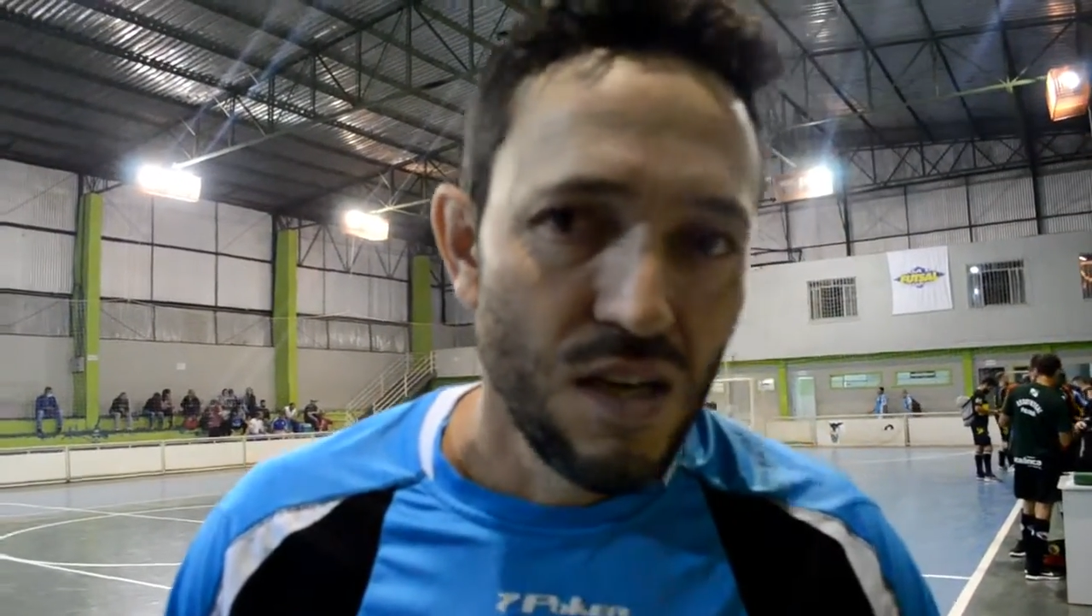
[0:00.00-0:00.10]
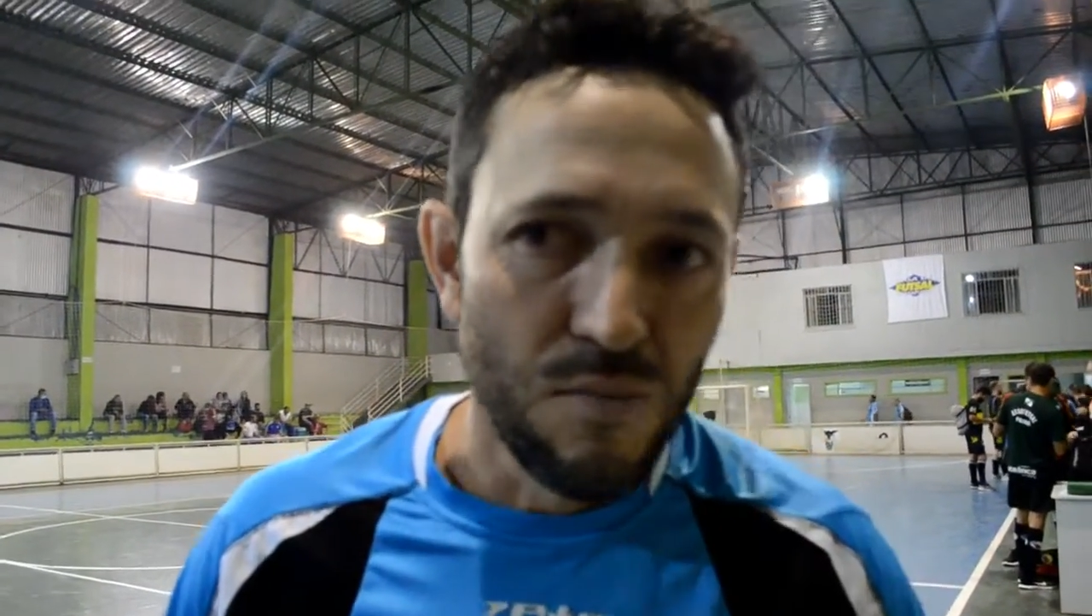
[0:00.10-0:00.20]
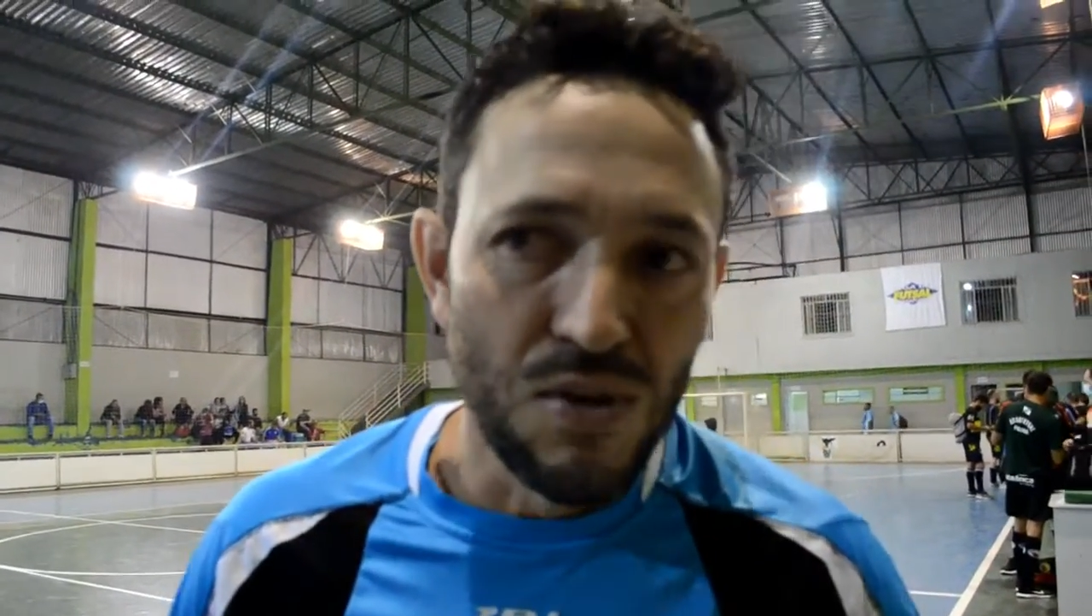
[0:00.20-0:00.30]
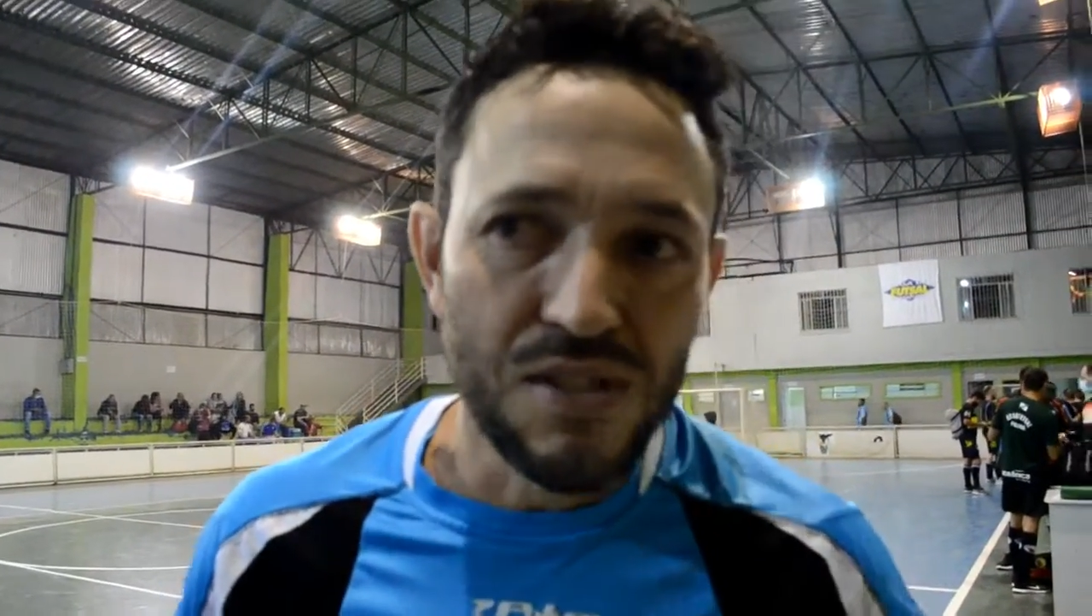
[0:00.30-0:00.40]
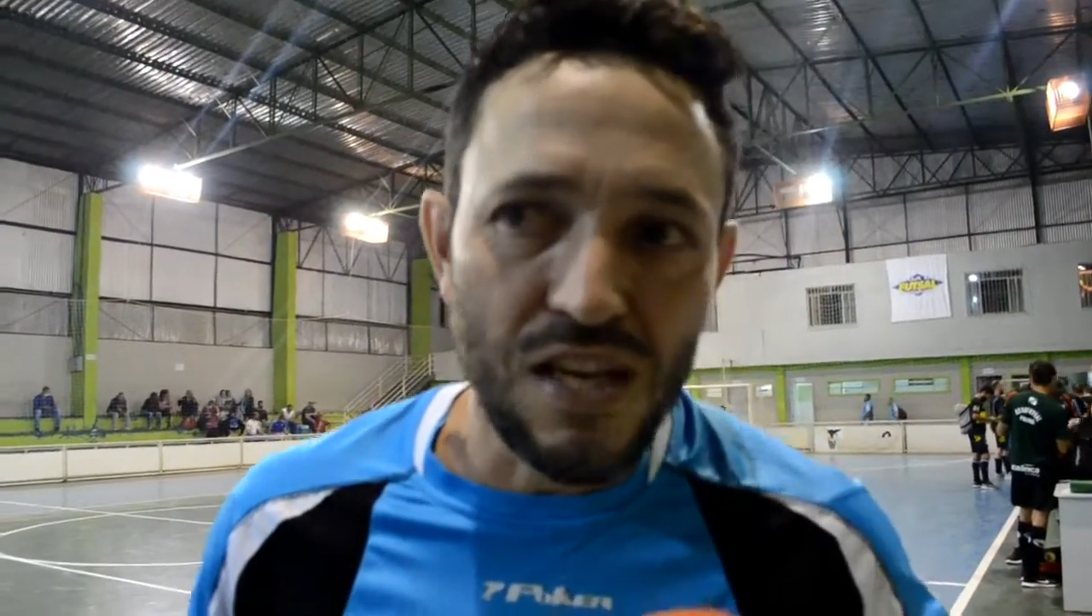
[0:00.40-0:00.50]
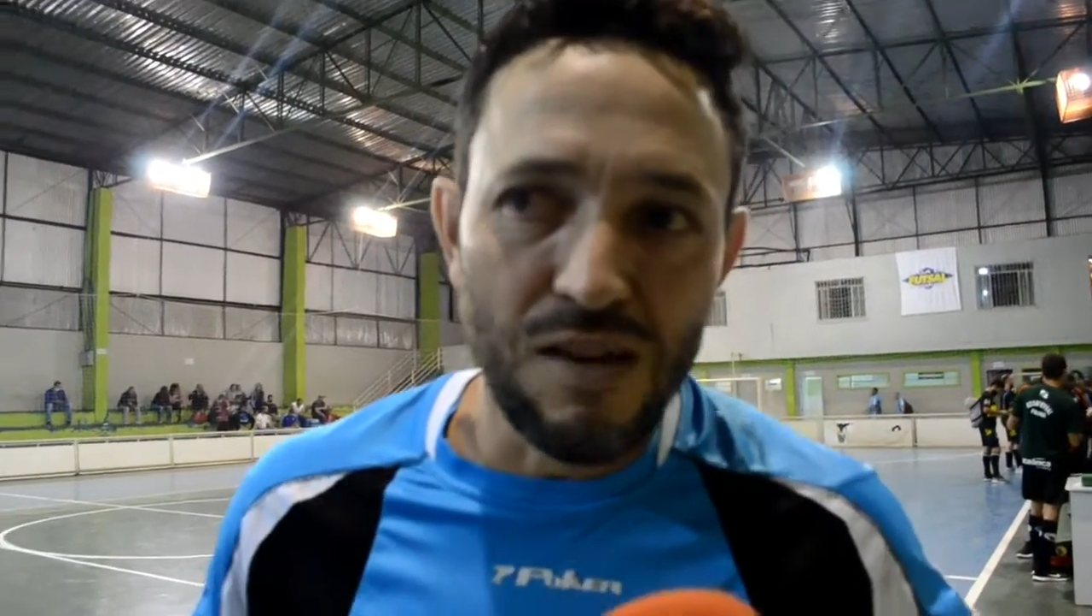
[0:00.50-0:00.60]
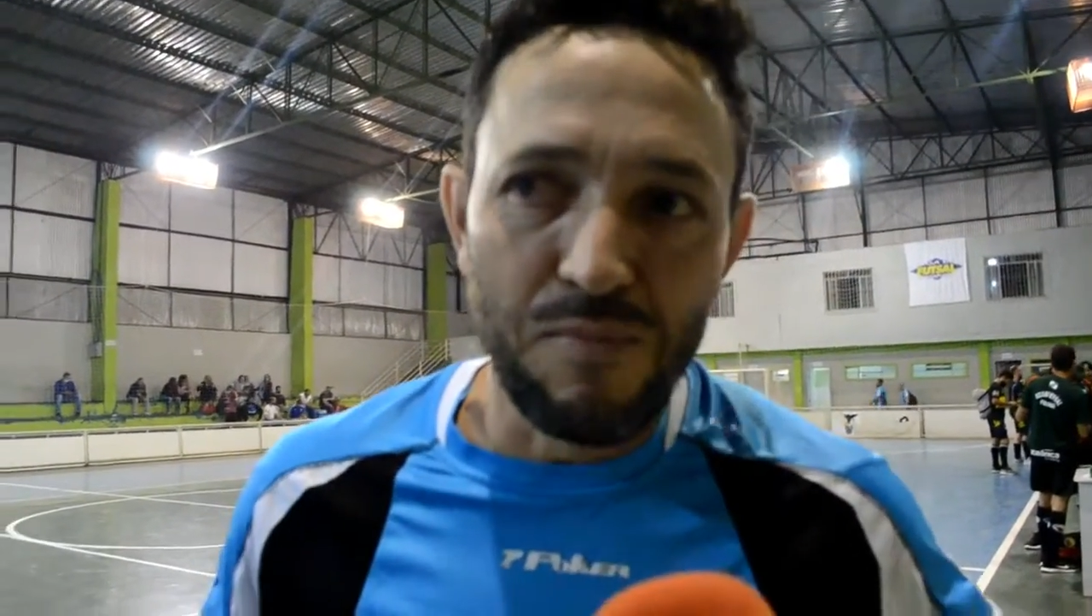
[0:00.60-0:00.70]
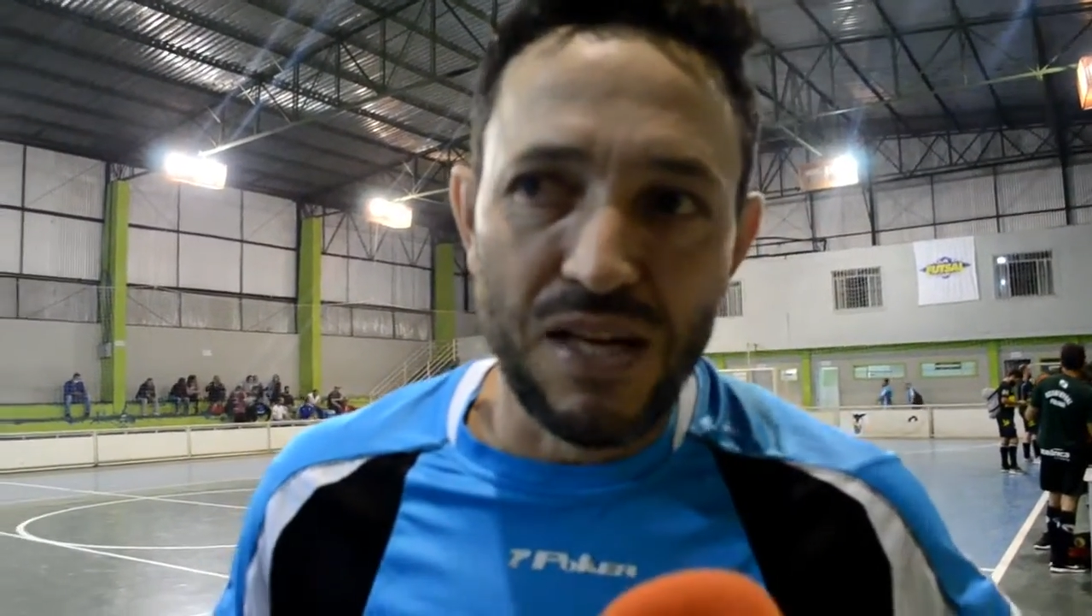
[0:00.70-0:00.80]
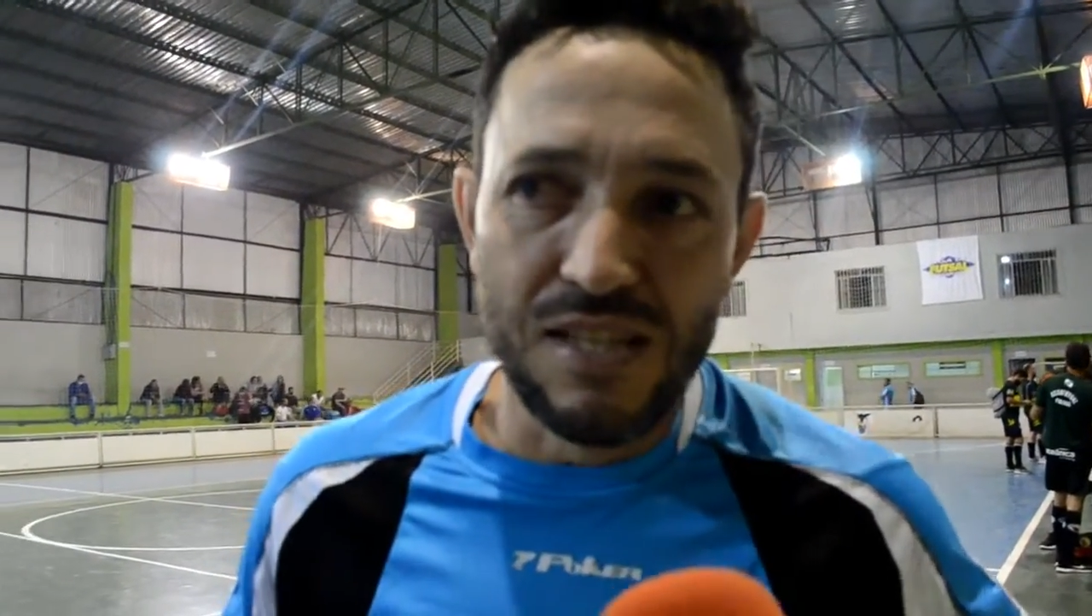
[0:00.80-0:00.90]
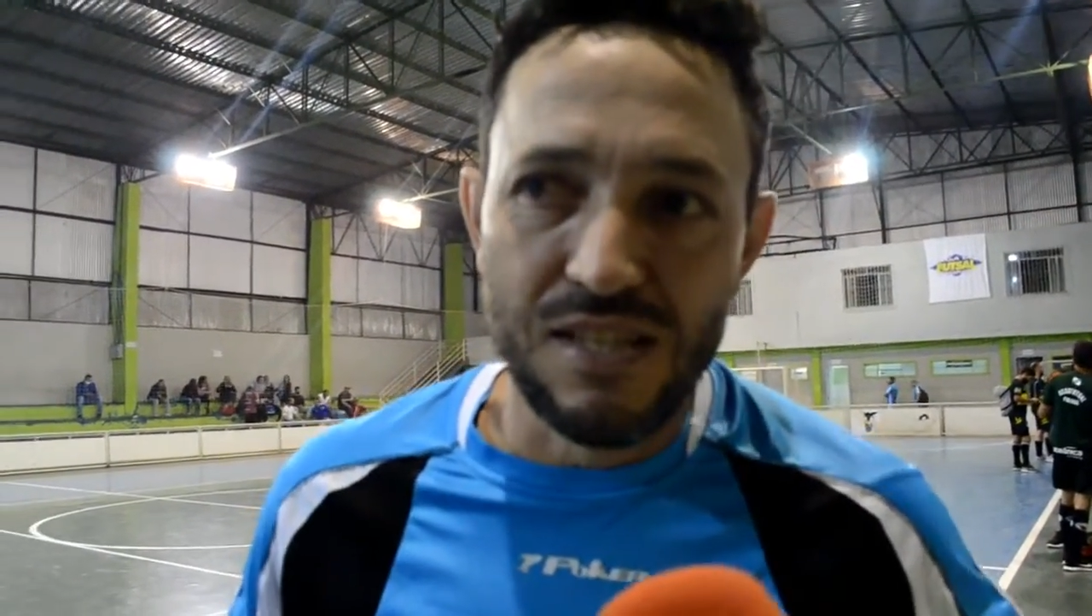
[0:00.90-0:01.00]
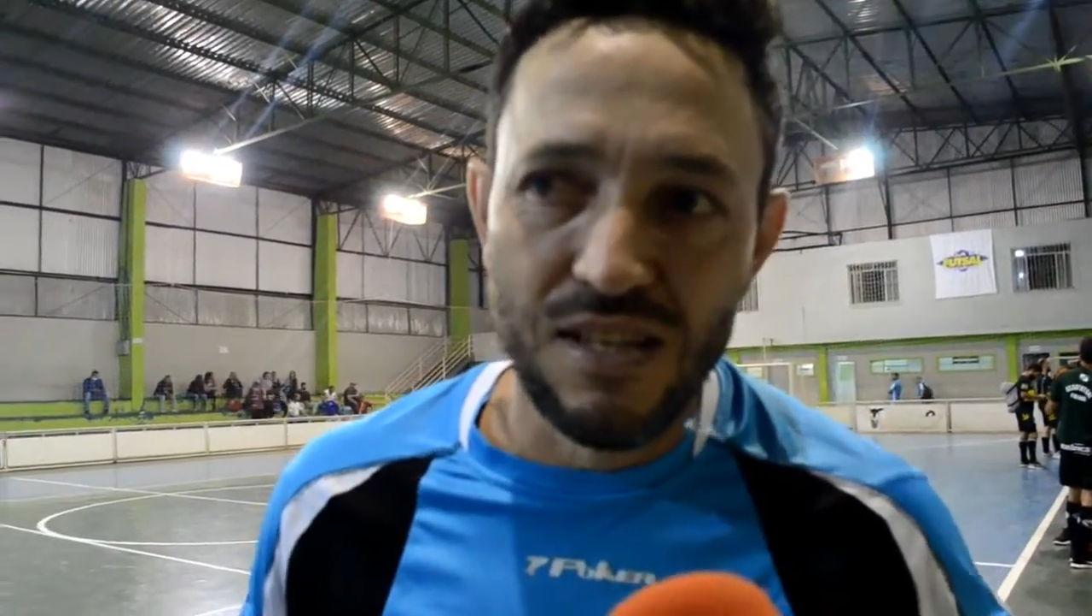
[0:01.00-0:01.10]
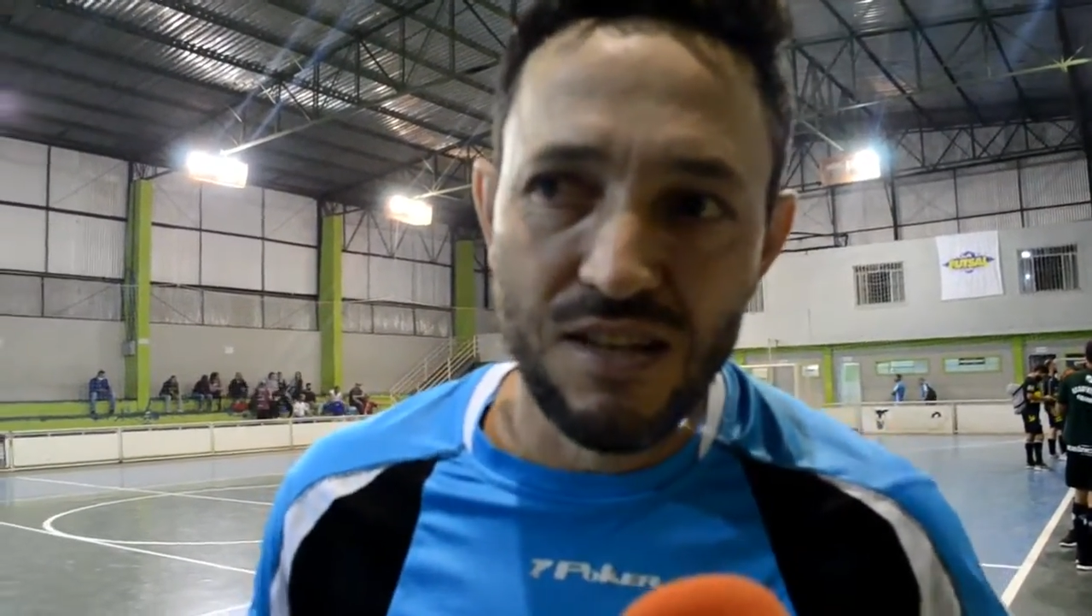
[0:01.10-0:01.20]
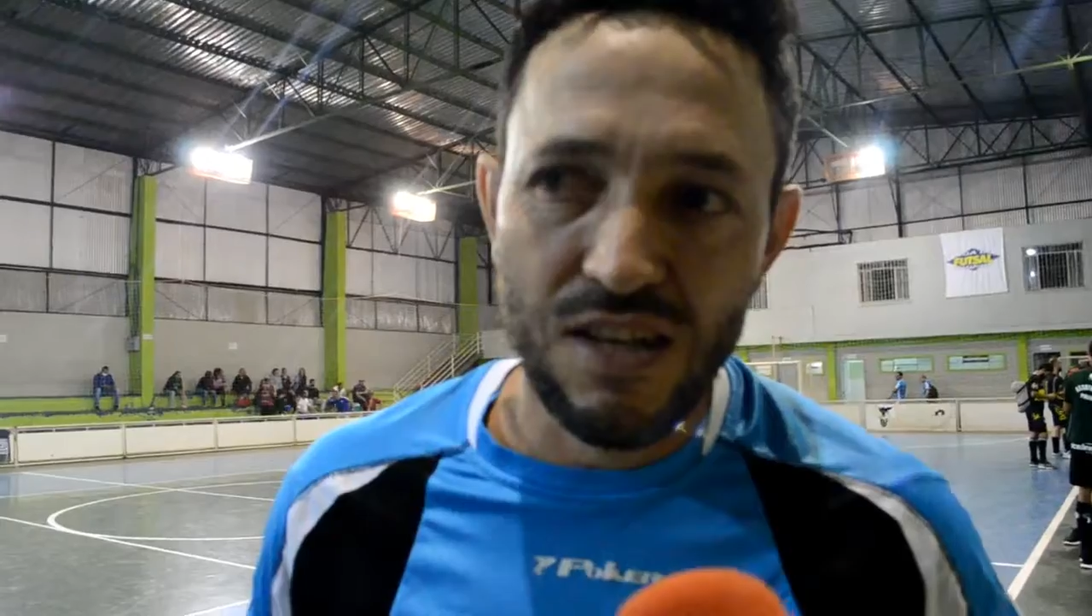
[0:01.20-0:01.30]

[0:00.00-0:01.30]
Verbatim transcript: Pois é, rapaz,